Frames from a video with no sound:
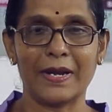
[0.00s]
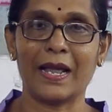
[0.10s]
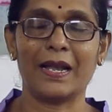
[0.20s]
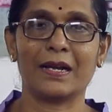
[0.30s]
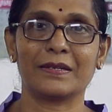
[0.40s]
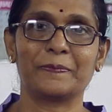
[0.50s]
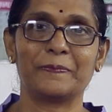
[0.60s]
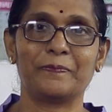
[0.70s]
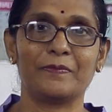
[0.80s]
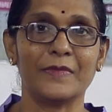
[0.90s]
డైలాగ్
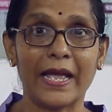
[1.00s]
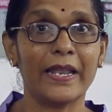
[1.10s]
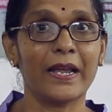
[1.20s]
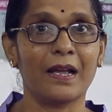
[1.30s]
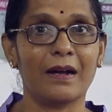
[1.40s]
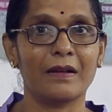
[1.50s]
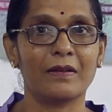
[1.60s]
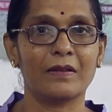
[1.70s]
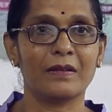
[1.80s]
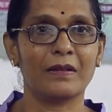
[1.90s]
ధైర్యంగా
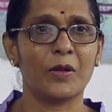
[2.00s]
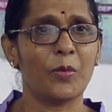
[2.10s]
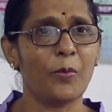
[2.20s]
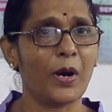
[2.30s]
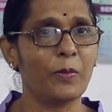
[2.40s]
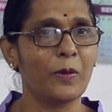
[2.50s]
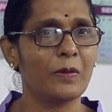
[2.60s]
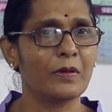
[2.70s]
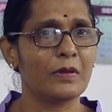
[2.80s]
బాబు